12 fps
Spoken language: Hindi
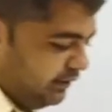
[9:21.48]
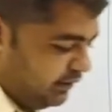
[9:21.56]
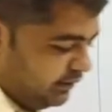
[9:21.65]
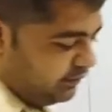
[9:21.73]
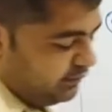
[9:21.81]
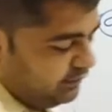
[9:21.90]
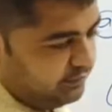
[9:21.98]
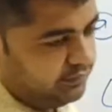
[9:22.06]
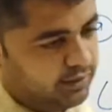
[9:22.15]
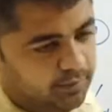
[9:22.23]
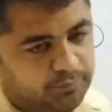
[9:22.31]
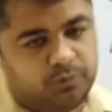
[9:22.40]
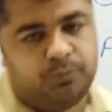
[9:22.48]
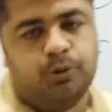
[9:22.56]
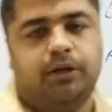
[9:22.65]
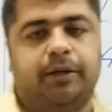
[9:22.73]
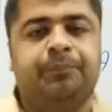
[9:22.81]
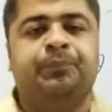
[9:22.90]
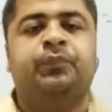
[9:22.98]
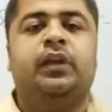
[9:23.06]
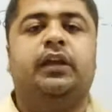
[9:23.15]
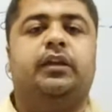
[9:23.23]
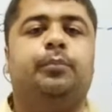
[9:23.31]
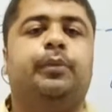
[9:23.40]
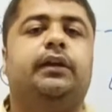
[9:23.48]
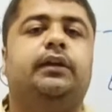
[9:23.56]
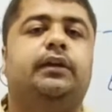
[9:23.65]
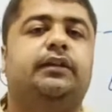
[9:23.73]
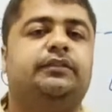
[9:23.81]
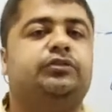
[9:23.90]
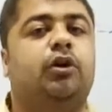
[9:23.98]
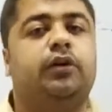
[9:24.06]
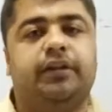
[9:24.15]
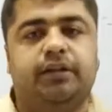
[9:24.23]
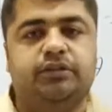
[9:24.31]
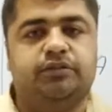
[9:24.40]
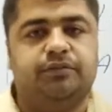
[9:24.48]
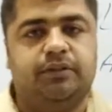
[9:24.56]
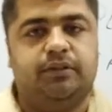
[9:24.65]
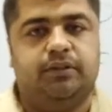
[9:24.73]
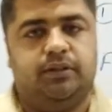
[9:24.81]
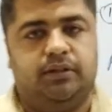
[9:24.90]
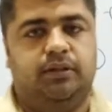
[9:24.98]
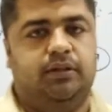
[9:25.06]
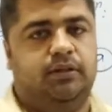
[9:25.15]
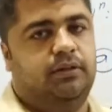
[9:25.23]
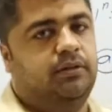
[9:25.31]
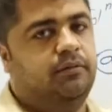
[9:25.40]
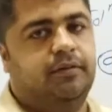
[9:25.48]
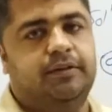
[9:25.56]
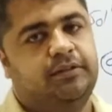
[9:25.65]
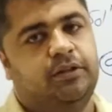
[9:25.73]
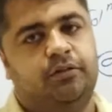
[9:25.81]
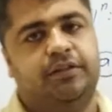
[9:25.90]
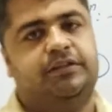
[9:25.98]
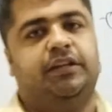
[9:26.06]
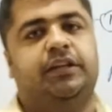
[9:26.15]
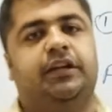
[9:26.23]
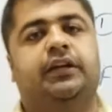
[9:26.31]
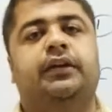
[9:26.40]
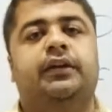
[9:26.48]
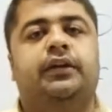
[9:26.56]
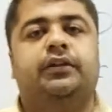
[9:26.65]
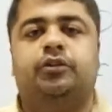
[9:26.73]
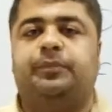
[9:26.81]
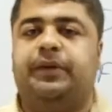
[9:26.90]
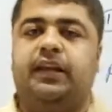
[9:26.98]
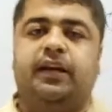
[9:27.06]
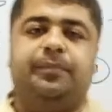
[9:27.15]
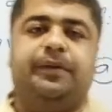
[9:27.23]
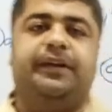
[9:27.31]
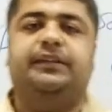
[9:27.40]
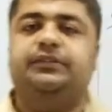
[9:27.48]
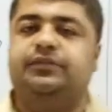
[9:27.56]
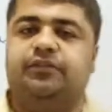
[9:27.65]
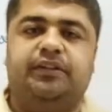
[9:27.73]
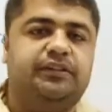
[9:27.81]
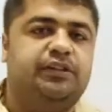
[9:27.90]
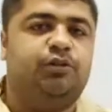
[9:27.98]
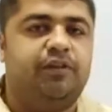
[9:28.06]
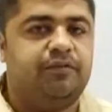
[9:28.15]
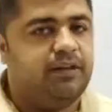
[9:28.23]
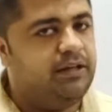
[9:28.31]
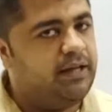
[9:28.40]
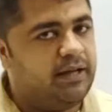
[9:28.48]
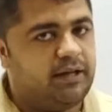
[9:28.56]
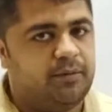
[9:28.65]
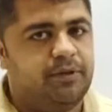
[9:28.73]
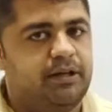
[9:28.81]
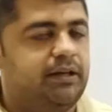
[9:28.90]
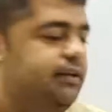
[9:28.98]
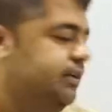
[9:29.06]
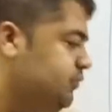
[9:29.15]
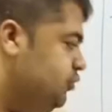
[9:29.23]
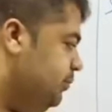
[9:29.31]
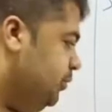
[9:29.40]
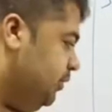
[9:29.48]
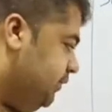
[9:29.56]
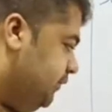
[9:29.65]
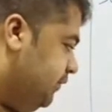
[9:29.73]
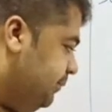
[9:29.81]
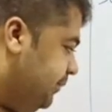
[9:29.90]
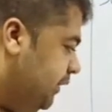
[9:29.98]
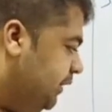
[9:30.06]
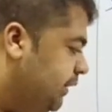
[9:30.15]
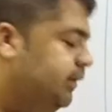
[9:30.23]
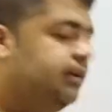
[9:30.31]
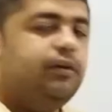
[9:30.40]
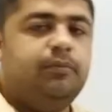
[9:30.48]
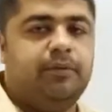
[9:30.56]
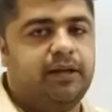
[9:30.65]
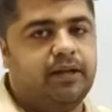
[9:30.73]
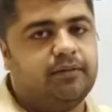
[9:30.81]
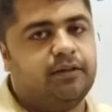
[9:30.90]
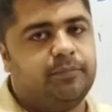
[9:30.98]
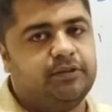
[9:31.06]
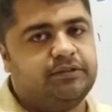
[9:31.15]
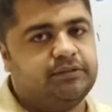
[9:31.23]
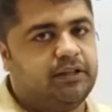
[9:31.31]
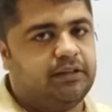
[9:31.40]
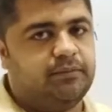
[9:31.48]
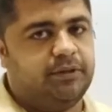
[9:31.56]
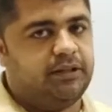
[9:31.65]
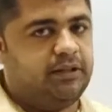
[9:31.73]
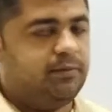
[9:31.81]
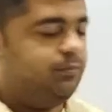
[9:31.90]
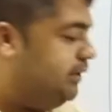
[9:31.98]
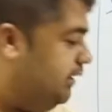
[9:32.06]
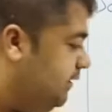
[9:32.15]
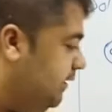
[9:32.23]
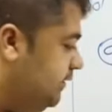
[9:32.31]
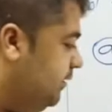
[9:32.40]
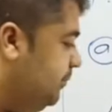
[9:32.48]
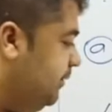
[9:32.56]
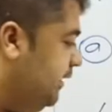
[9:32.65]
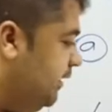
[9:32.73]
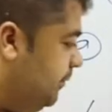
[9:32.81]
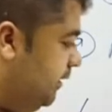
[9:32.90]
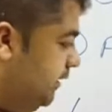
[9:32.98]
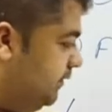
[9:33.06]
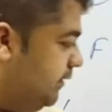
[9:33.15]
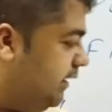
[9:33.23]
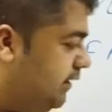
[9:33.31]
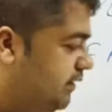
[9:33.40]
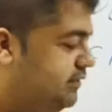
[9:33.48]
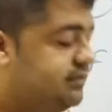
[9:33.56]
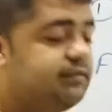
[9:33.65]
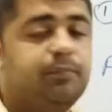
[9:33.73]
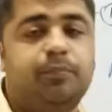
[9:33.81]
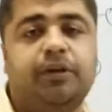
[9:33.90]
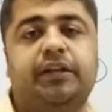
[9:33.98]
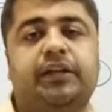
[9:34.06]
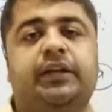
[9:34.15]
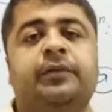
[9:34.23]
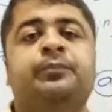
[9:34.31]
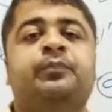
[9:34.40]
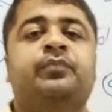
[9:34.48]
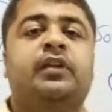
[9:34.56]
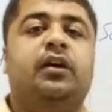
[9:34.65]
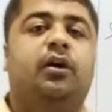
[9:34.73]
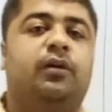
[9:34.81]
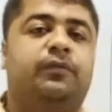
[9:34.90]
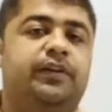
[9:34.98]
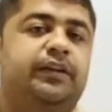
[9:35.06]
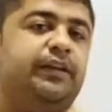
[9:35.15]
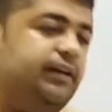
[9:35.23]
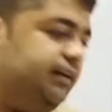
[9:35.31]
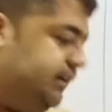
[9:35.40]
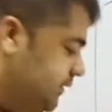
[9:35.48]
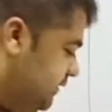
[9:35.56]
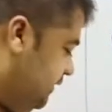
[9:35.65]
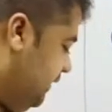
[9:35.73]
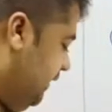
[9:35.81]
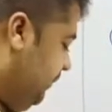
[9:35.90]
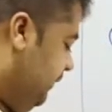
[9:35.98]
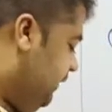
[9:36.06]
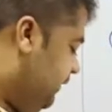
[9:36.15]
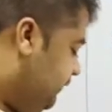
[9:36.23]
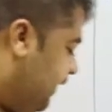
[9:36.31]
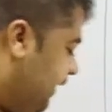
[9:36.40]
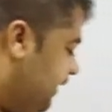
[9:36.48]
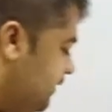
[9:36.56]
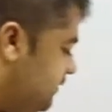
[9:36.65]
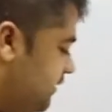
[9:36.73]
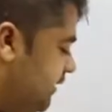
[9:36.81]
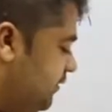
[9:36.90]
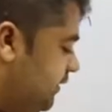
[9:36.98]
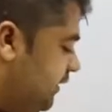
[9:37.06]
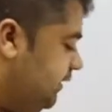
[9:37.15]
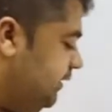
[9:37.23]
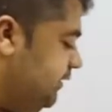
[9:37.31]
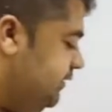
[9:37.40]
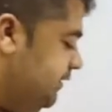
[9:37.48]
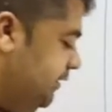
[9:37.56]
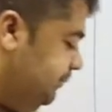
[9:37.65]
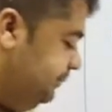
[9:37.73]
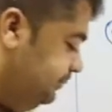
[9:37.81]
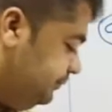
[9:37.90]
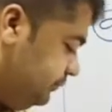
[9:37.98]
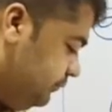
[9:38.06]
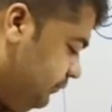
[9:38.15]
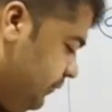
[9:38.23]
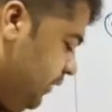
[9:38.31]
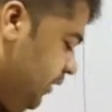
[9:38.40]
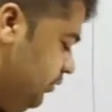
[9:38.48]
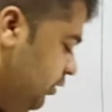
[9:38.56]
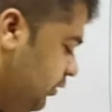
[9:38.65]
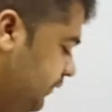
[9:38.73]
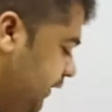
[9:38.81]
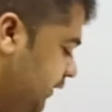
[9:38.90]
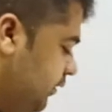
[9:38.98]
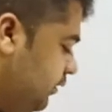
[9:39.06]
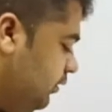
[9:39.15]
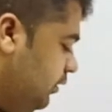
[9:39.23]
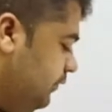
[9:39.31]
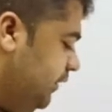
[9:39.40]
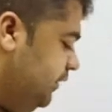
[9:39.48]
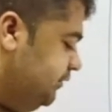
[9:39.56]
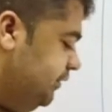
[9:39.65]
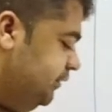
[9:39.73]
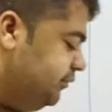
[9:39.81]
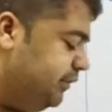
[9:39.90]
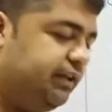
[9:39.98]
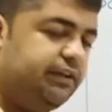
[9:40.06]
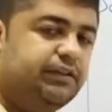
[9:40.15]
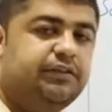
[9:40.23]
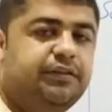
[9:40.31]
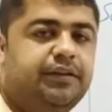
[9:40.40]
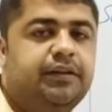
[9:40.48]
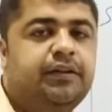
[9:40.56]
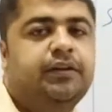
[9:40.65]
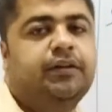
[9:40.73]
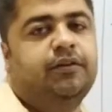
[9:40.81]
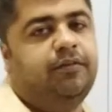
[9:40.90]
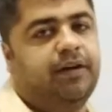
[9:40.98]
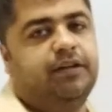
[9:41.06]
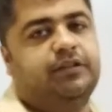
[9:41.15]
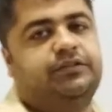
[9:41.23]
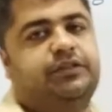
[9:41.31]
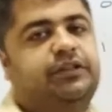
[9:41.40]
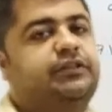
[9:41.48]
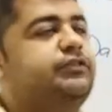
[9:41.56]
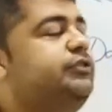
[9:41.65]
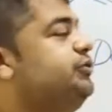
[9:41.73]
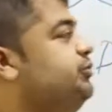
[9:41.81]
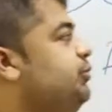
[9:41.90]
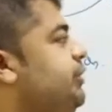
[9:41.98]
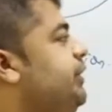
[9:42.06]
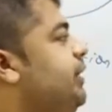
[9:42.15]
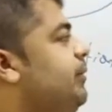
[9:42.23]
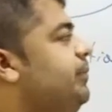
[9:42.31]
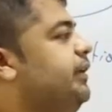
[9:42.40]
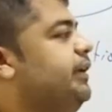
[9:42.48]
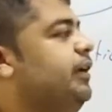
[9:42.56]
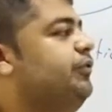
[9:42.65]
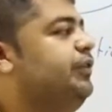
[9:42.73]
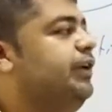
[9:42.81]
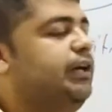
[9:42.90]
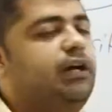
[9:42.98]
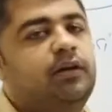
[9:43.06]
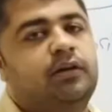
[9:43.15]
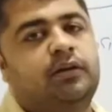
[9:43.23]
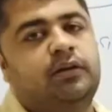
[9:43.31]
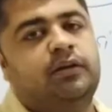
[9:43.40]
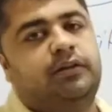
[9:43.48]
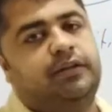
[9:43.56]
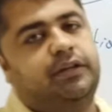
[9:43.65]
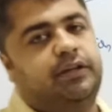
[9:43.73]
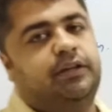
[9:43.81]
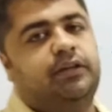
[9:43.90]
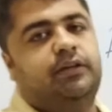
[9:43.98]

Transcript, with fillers: कि अगर किसी ने आपको बोला कि भाई डज नॉट एंड्स विथ वन ज़ीरो वन चाहिए तो पहले आप एंड्स विथ वन ज़ीरो वन वाले डायग्राम निकालिए जो बहुत ही सिंपल है मैंने एग्जाम्पल्स के साथ बताई आपको कैसे एग्जाम्पल लेके मैंने इसके ट्रांजेक्शन कंप्लीट किए और फिर क्या कर दीजिए आप फाइनल स्टेट को क्या कर दीजिए नॉन फाइनल और नॉन फाइनल स्टेट्स को क्या कर दीजिए फाइनल स्टेट्स सो दैट आपका क्या हो जाएगा ये